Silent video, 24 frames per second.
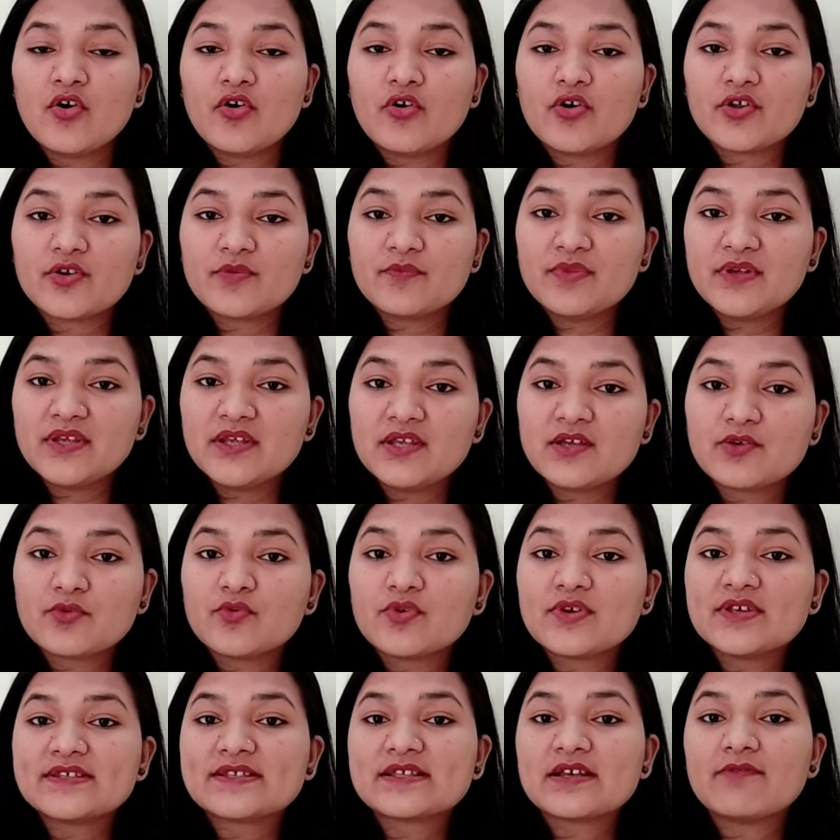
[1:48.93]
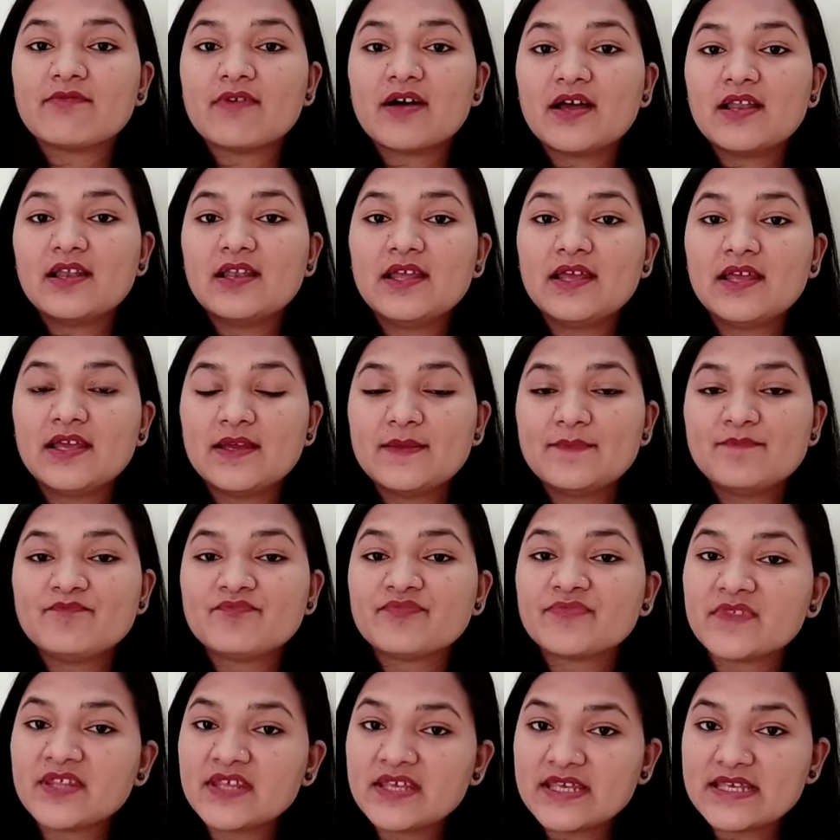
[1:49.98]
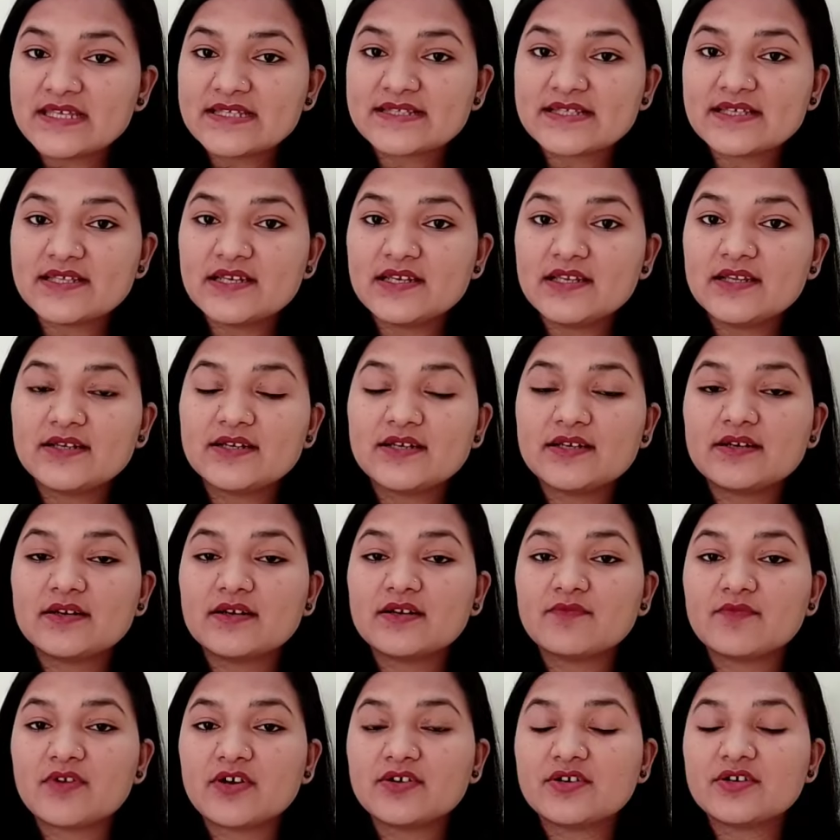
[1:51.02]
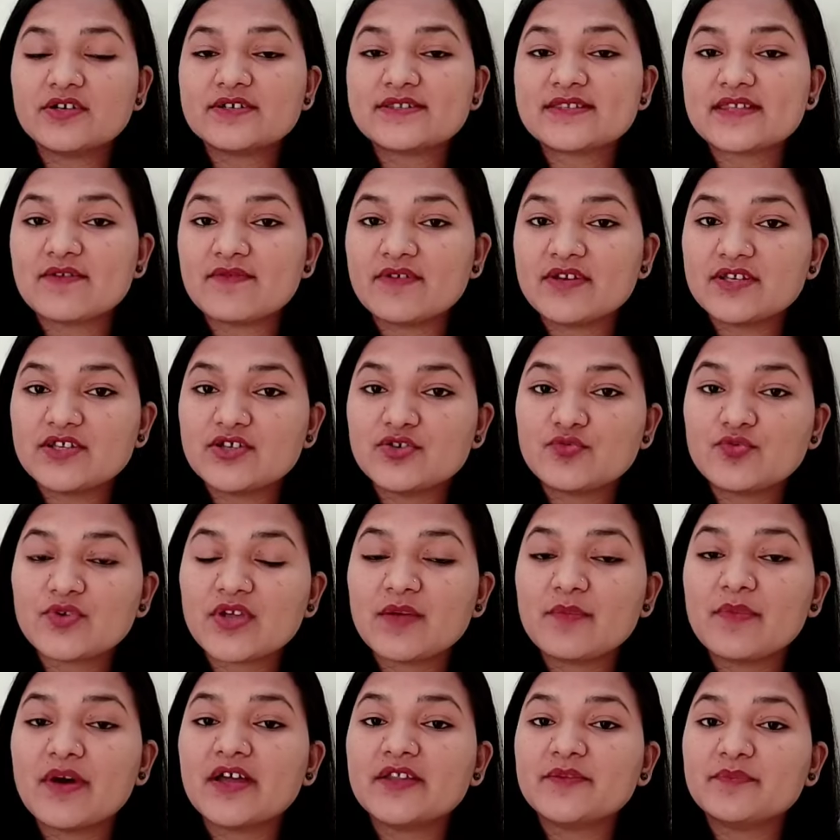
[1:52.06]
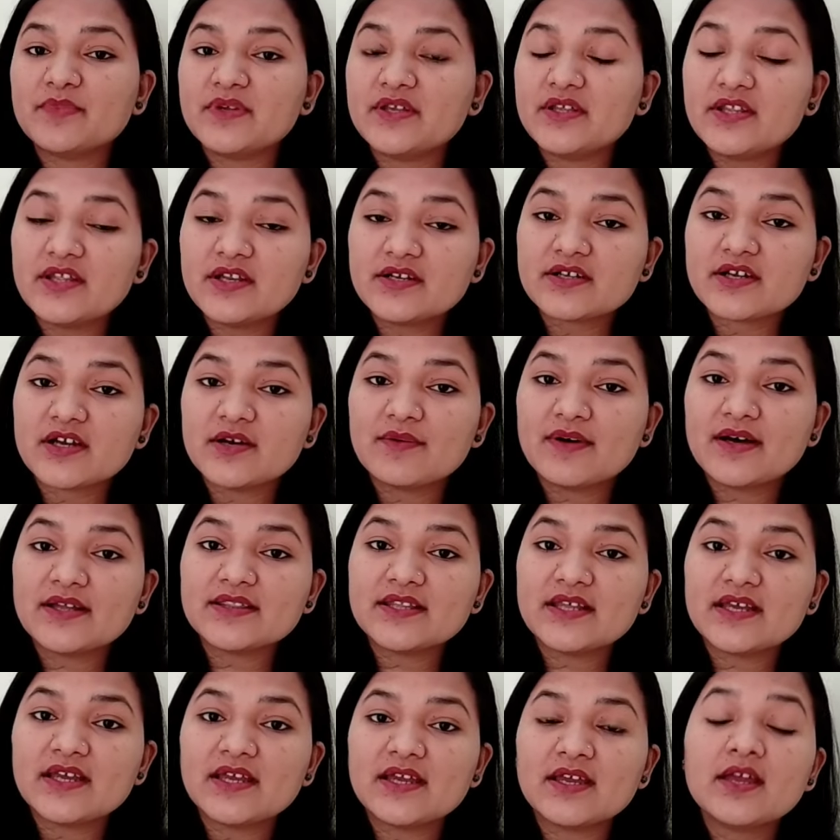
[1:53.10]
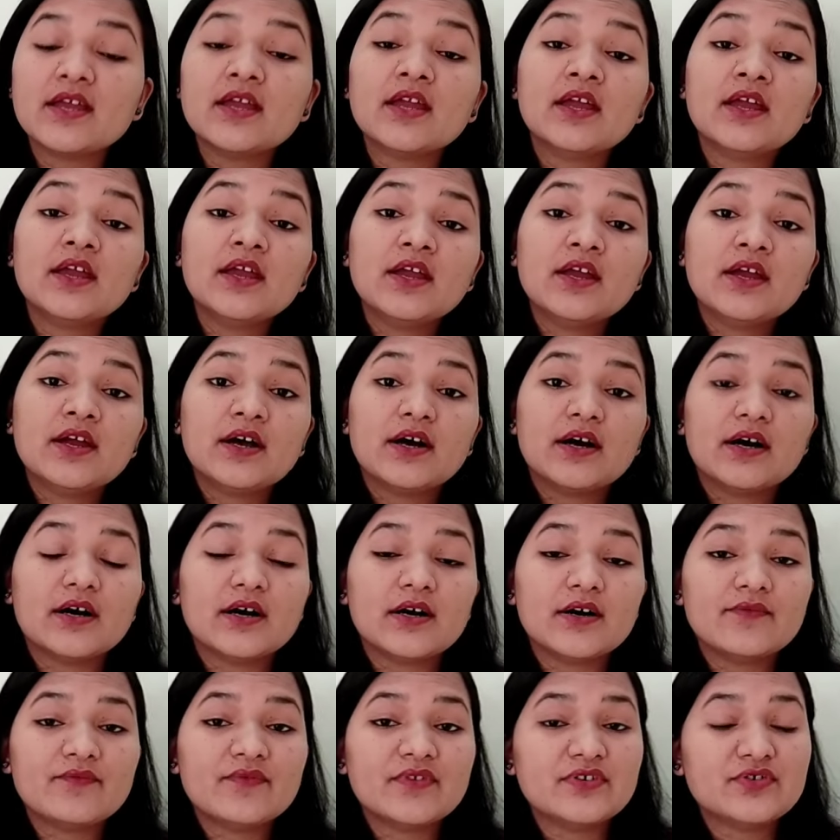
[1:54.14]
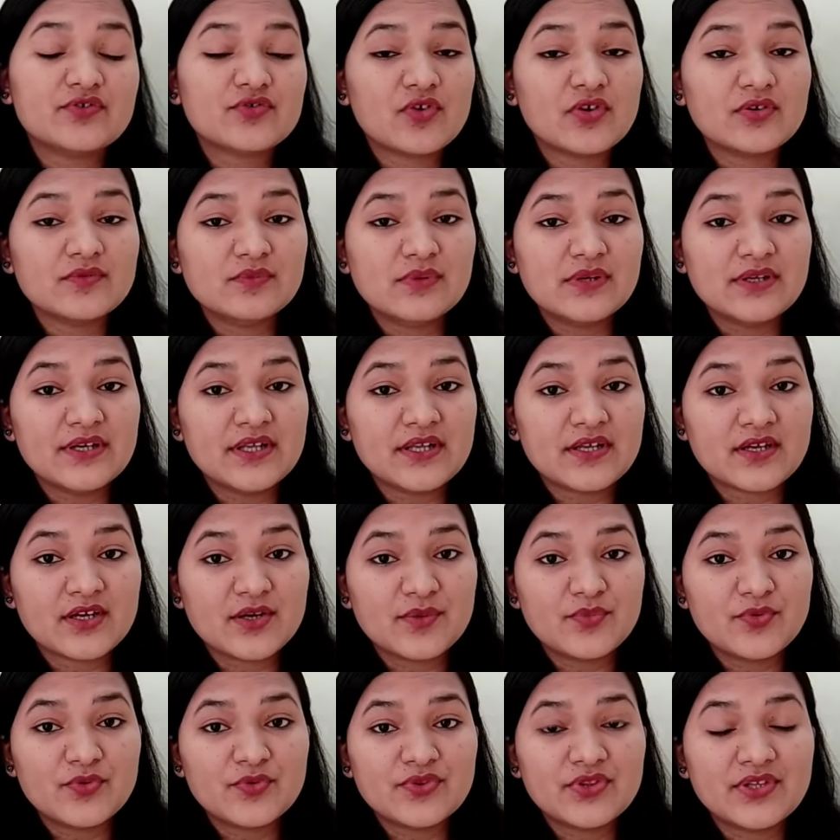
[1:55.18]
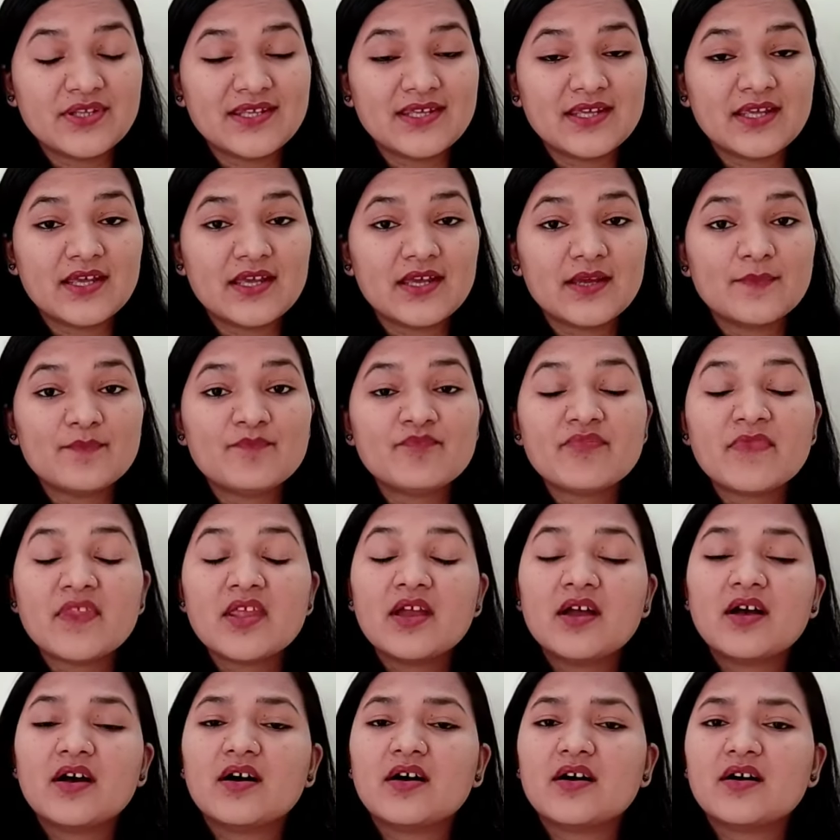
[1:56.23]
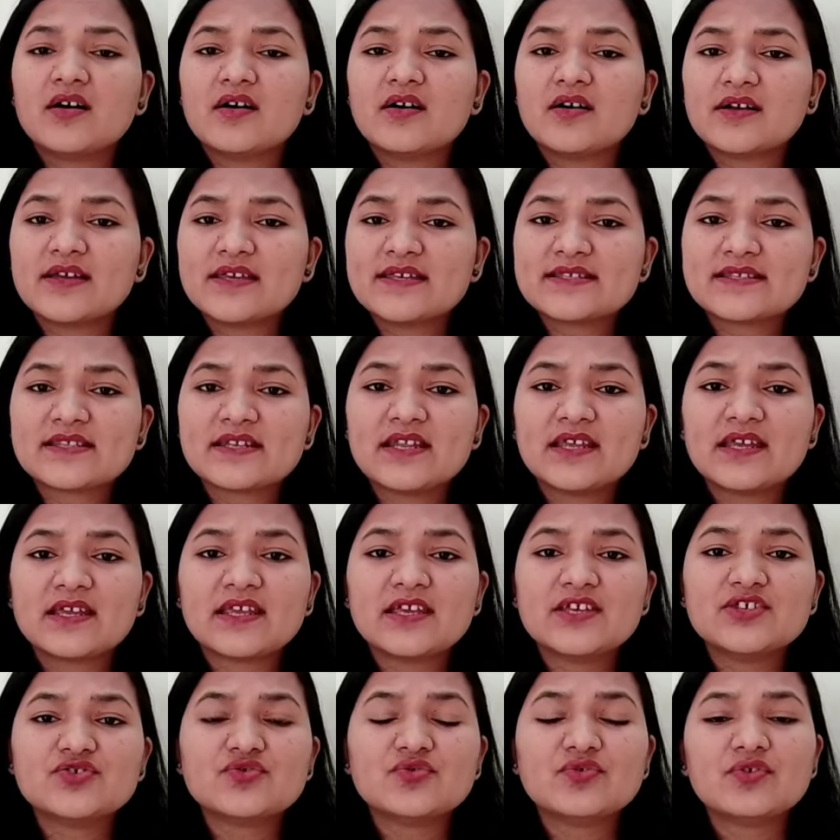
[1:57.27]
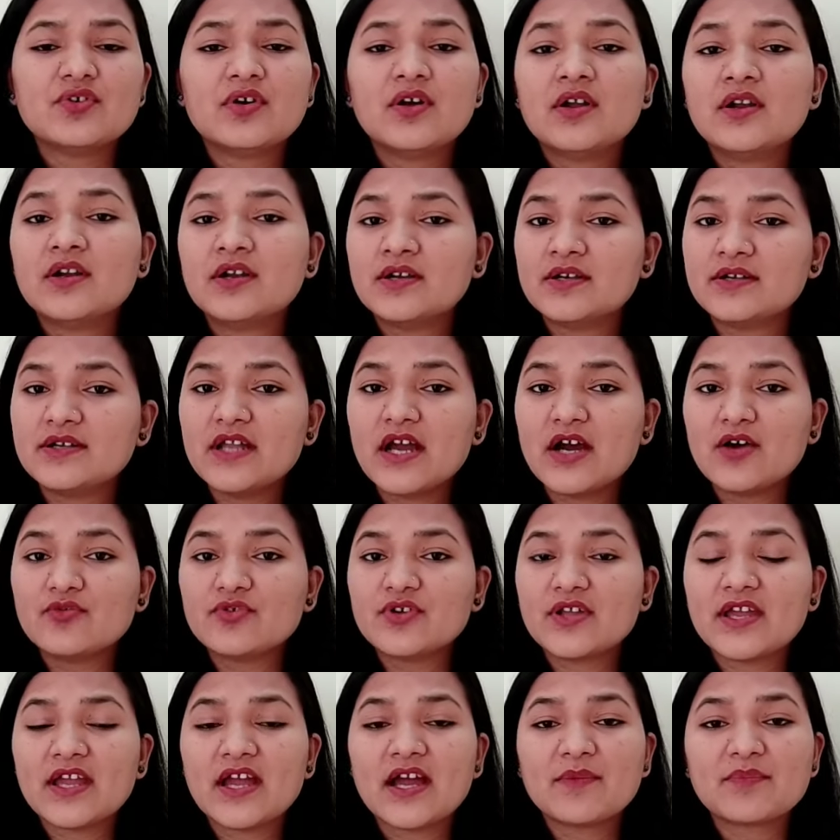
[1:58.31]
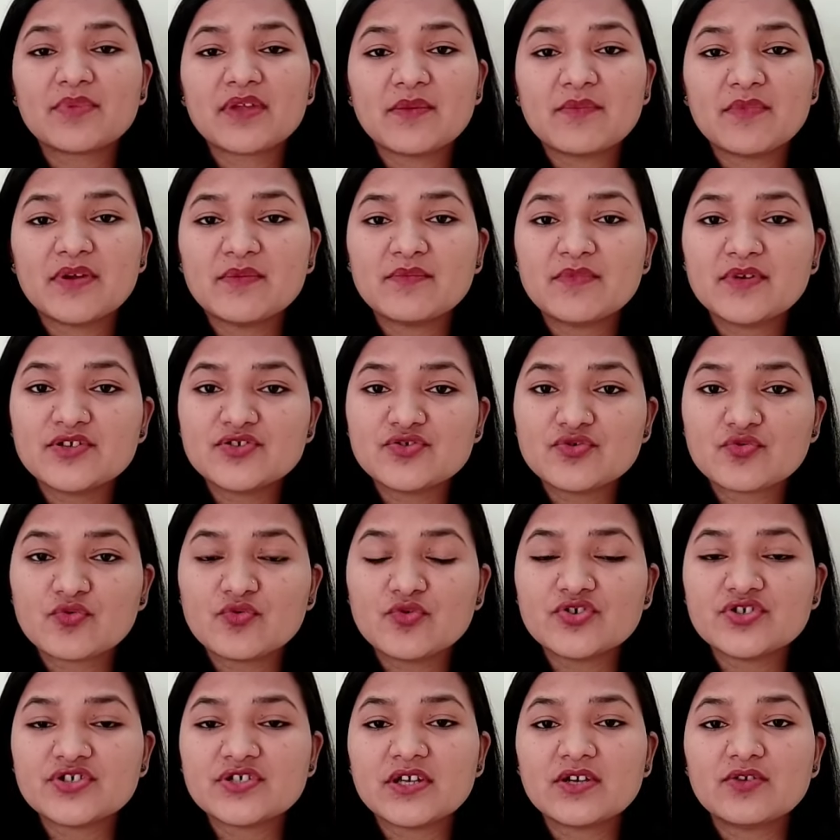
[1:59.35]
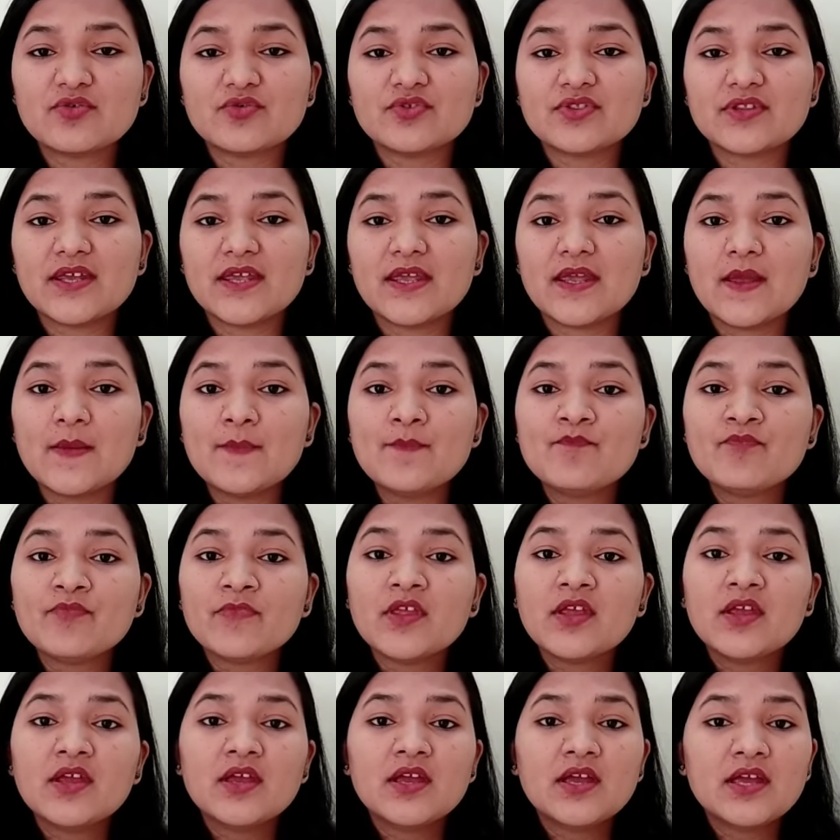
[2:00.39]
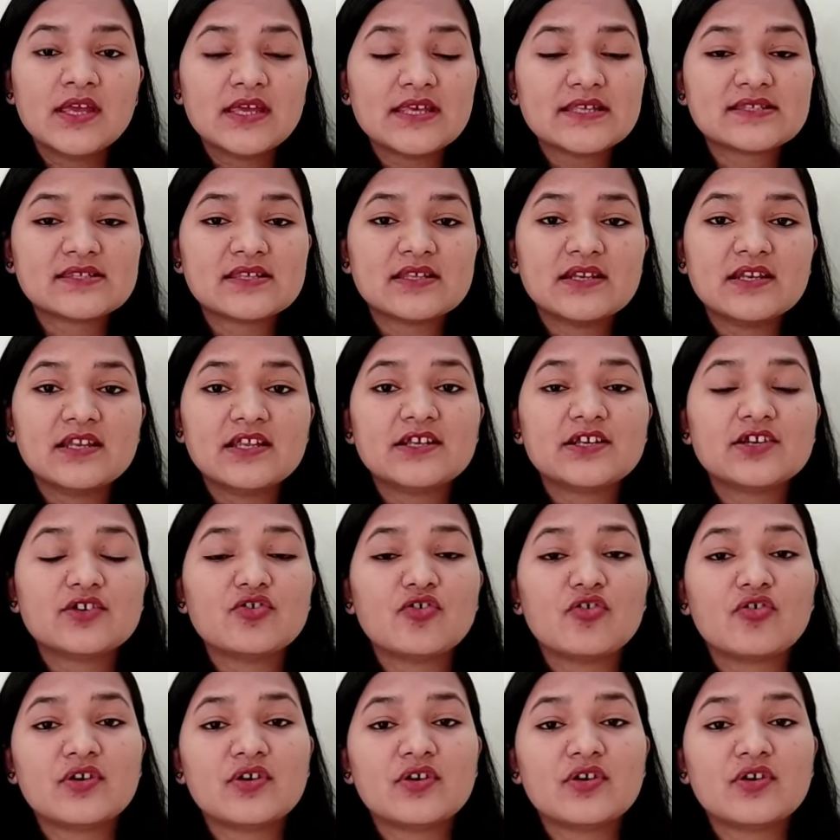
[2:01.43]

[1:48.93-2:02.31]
और भी कोई सवाल है इससे रिलेटेड अनवांटेड 72 के बाद पीरियड कब आता है विड्रॉल ब्लीडिंग कब होती है इस तरह के जो डाउट हैं आपके मन में जो क्वेश्चन होते हैं इससे रिलेटेड